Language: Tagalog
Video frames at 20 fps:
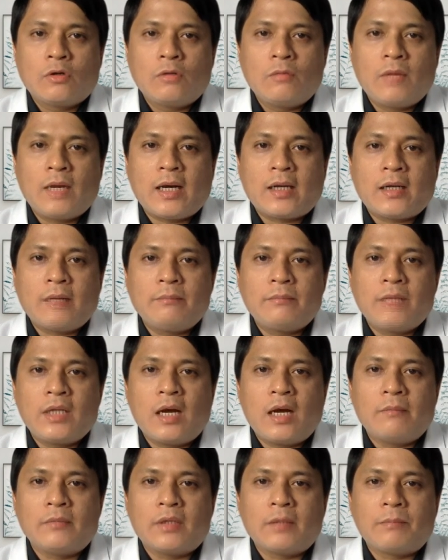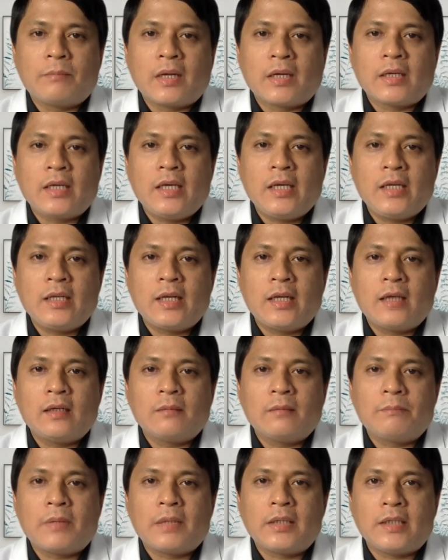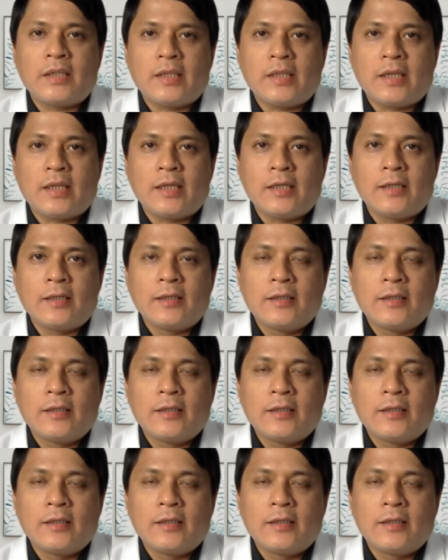Kung makaramdam ng paghina ng pandinig,